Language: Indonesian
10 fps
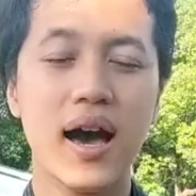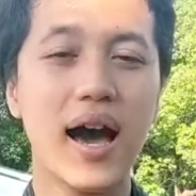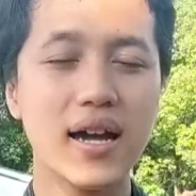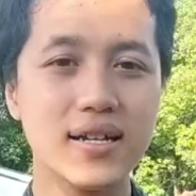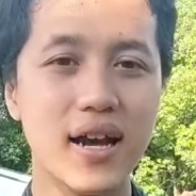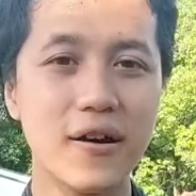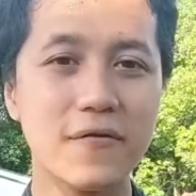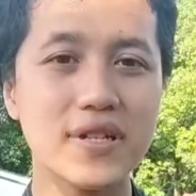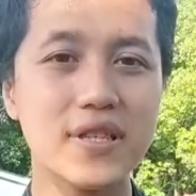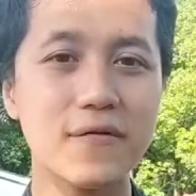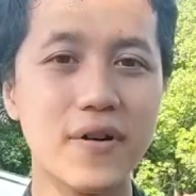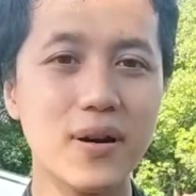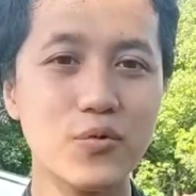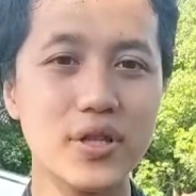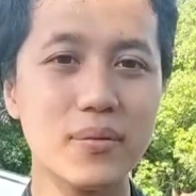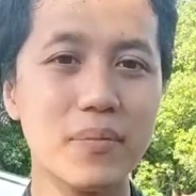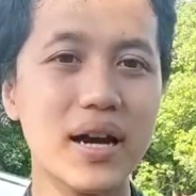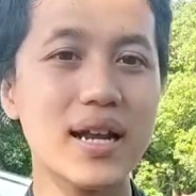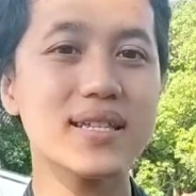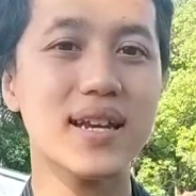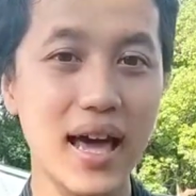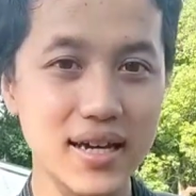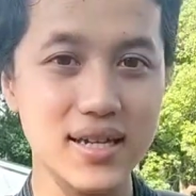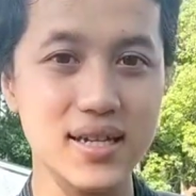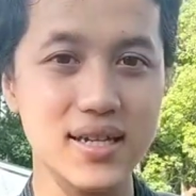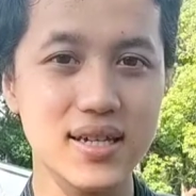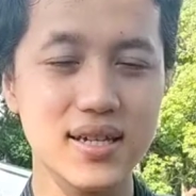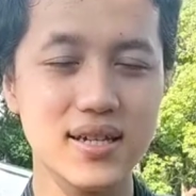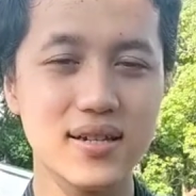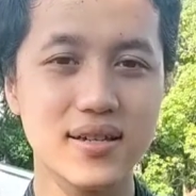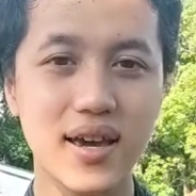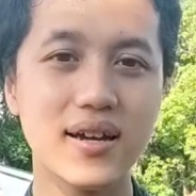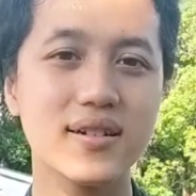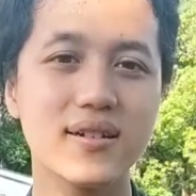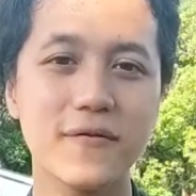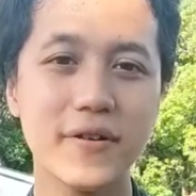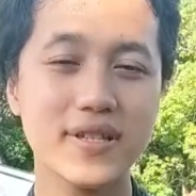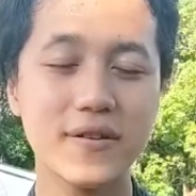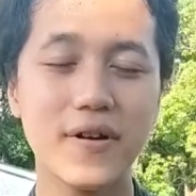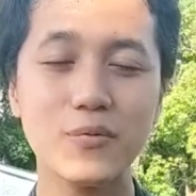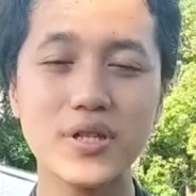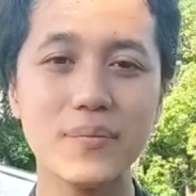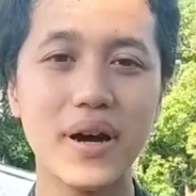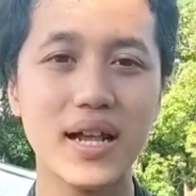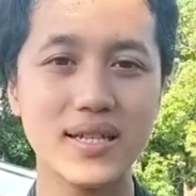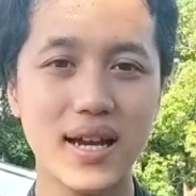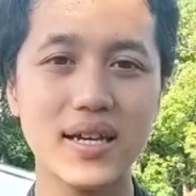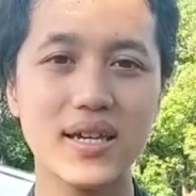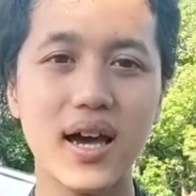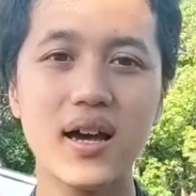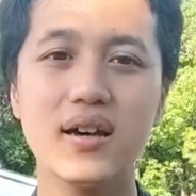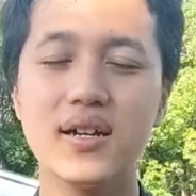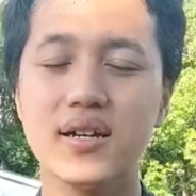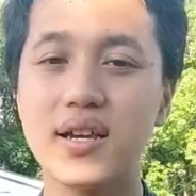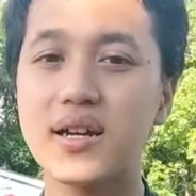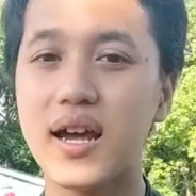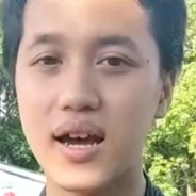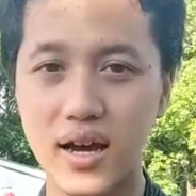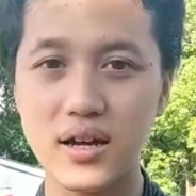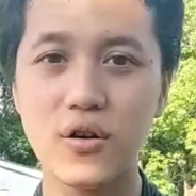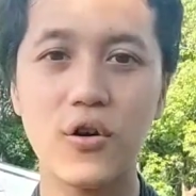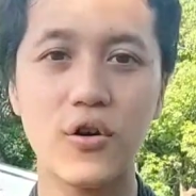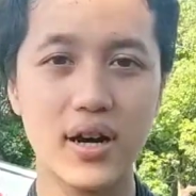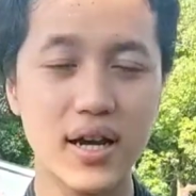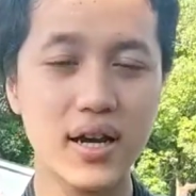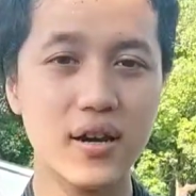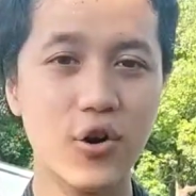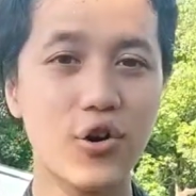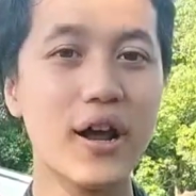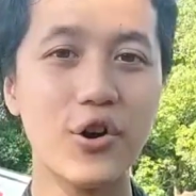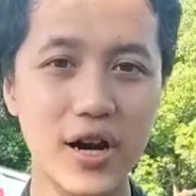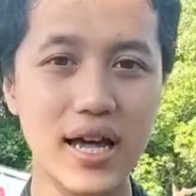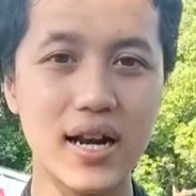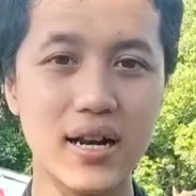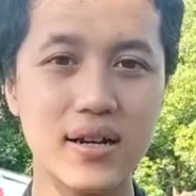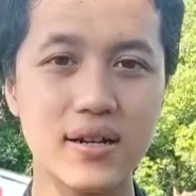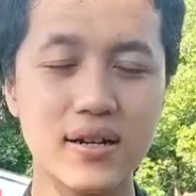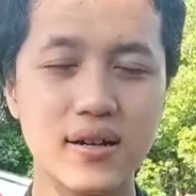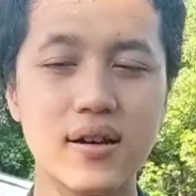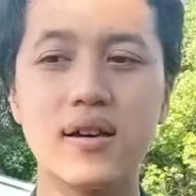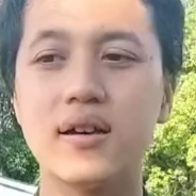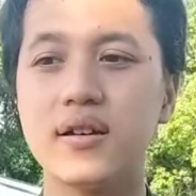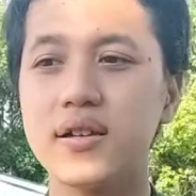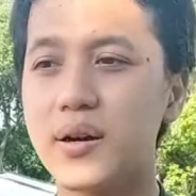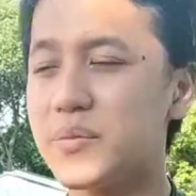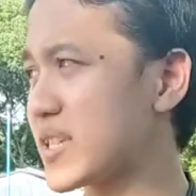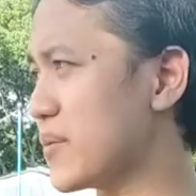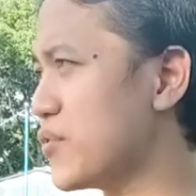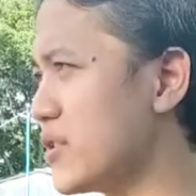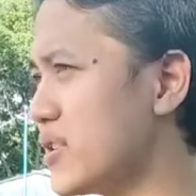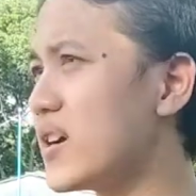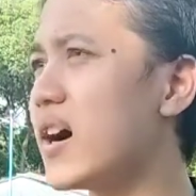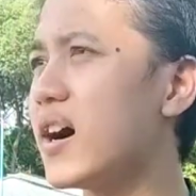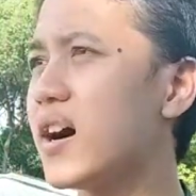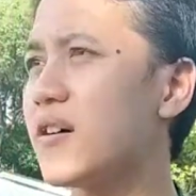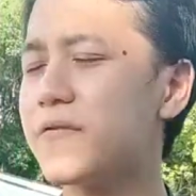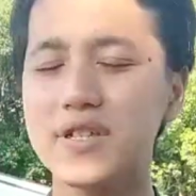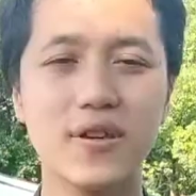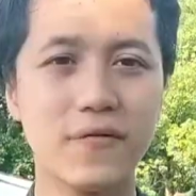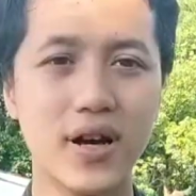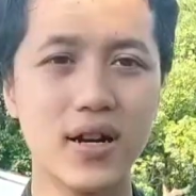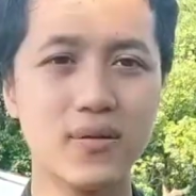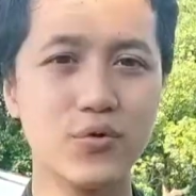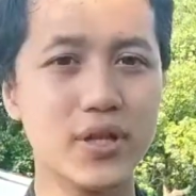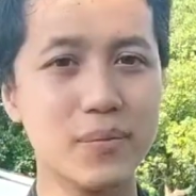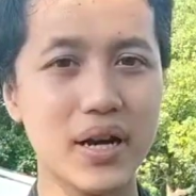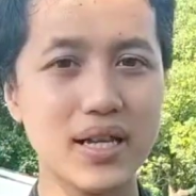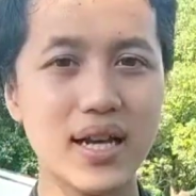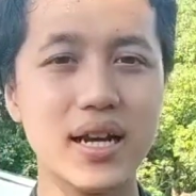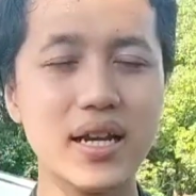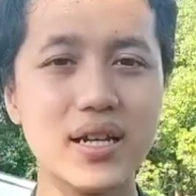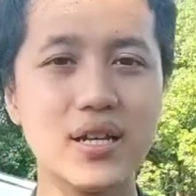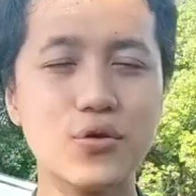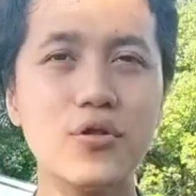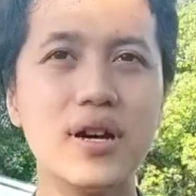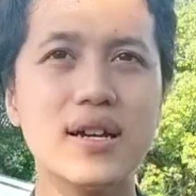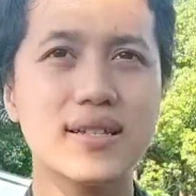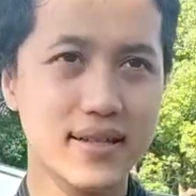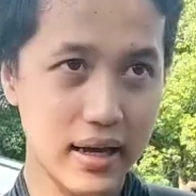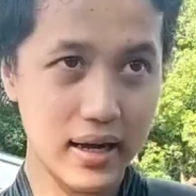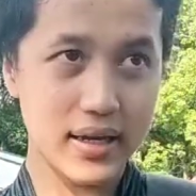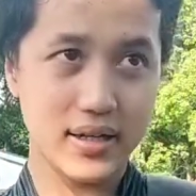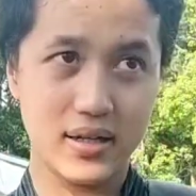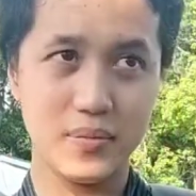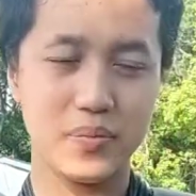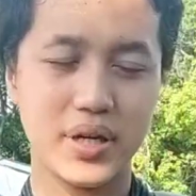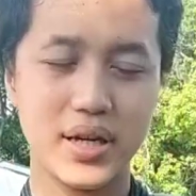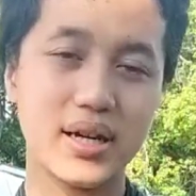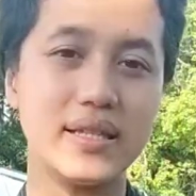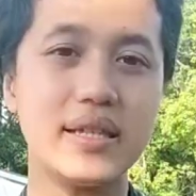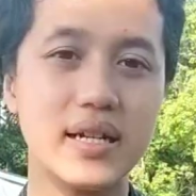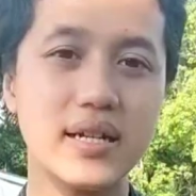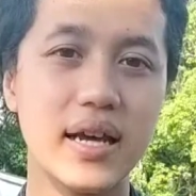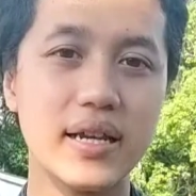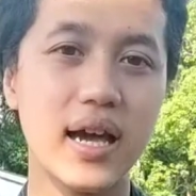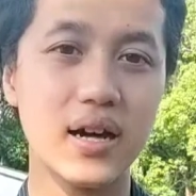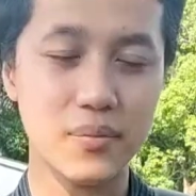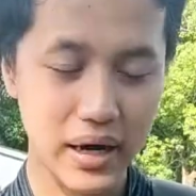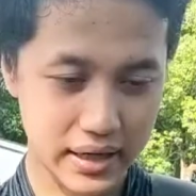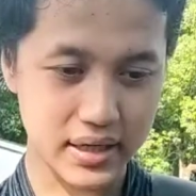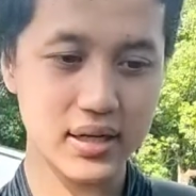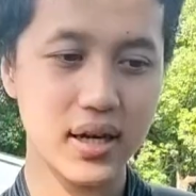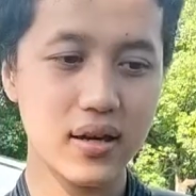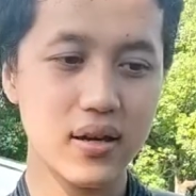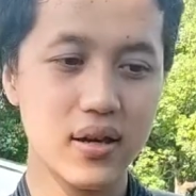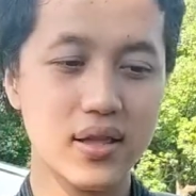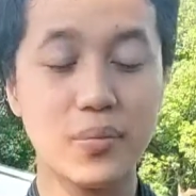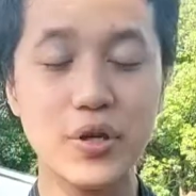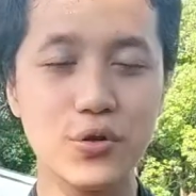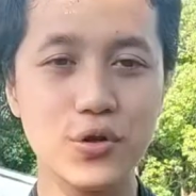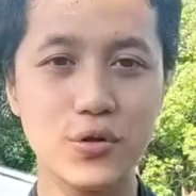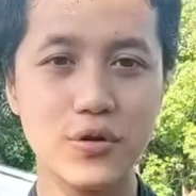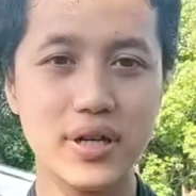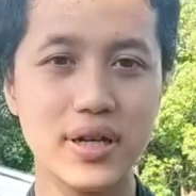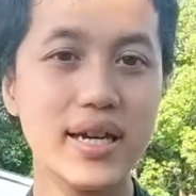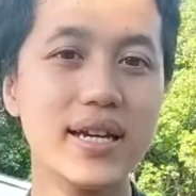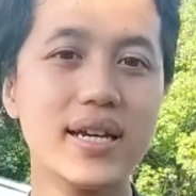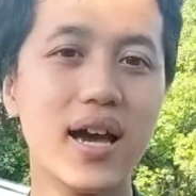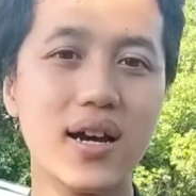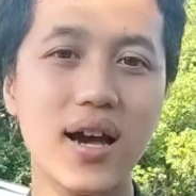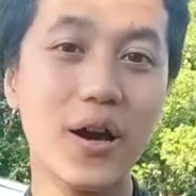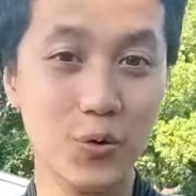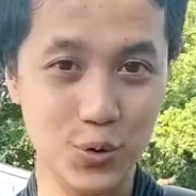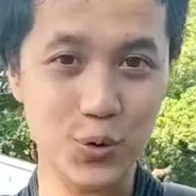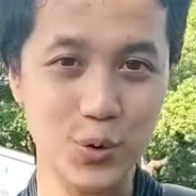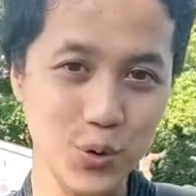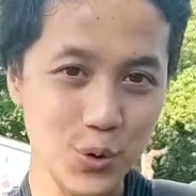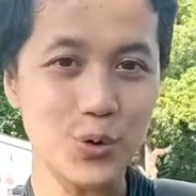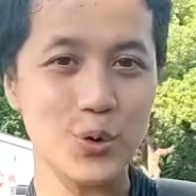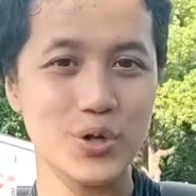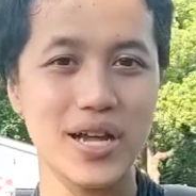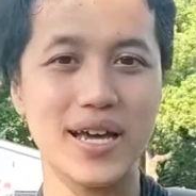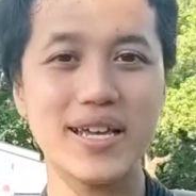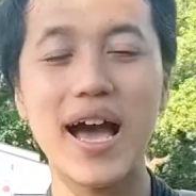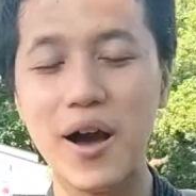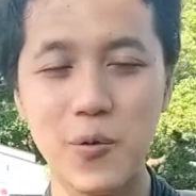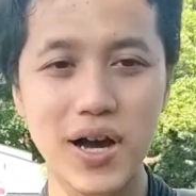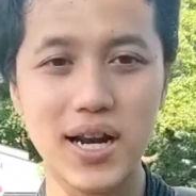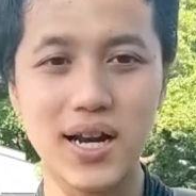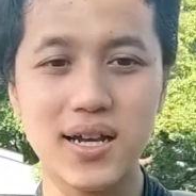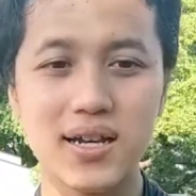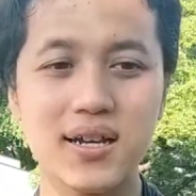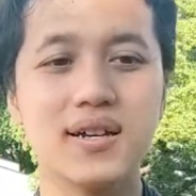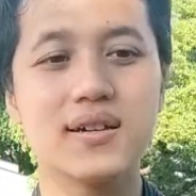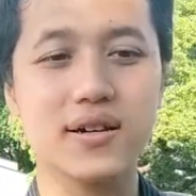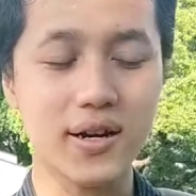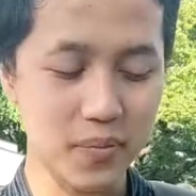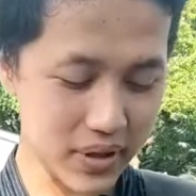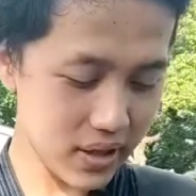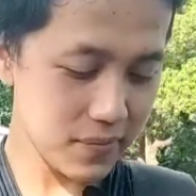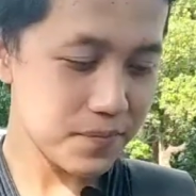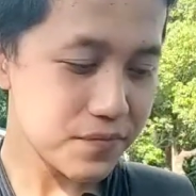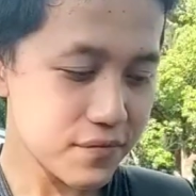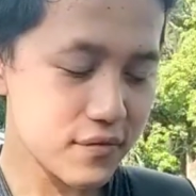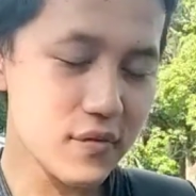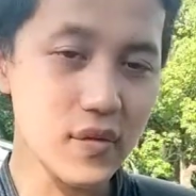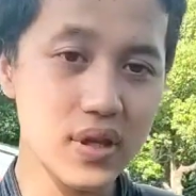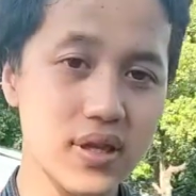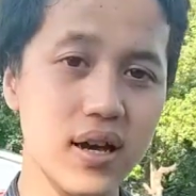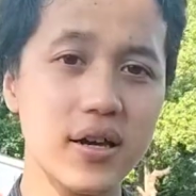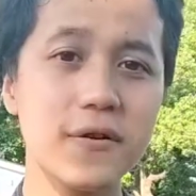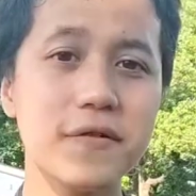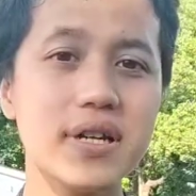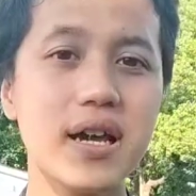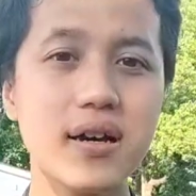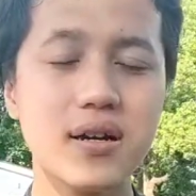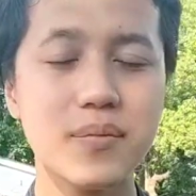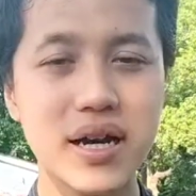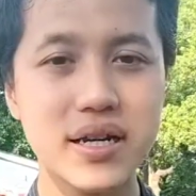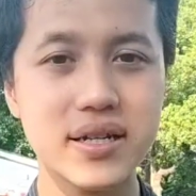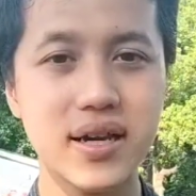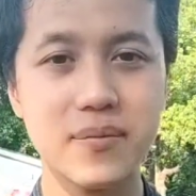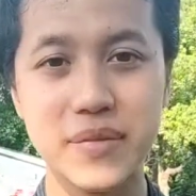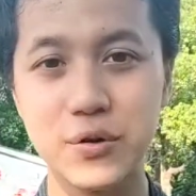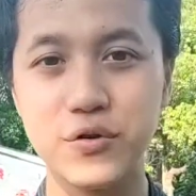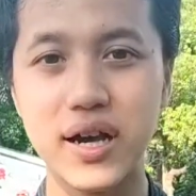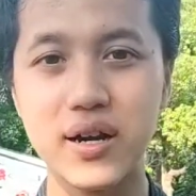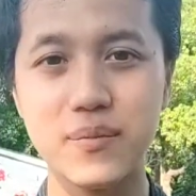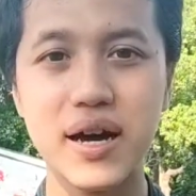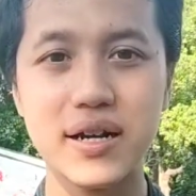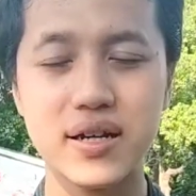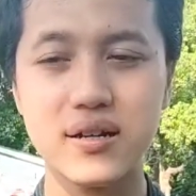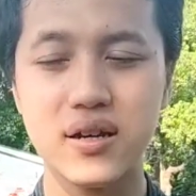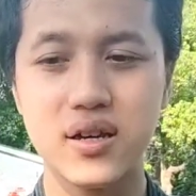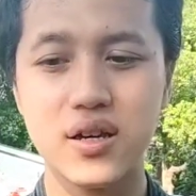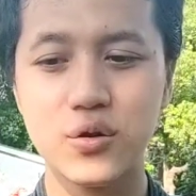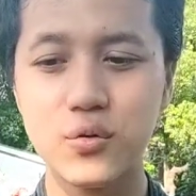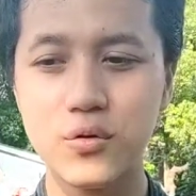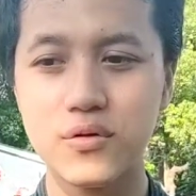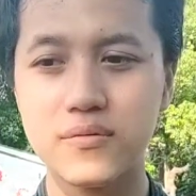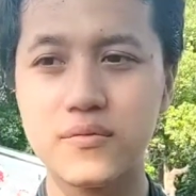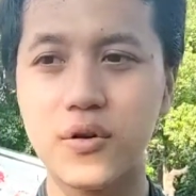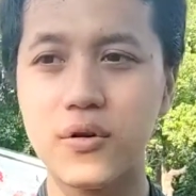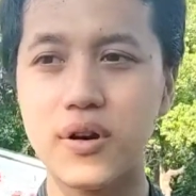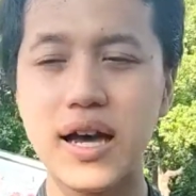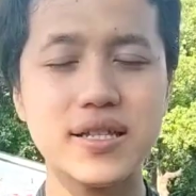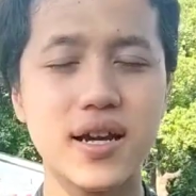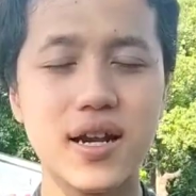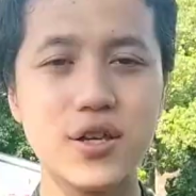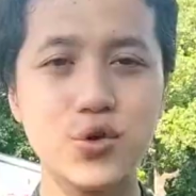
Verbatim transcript: ada festival musim panas lagi. Ya, festival musim panas lagi yang diadakan oleh orang lokal. Ya, meskipun uh, festival musim panas kali ini itu skalanya lebih kecil dari yang kemarin ya, tapi justru ini yang aku tunggu-tunggu dari awal. Kenapa? Nah, event yang kemarin ya, minggu yang kemarin itu acaranya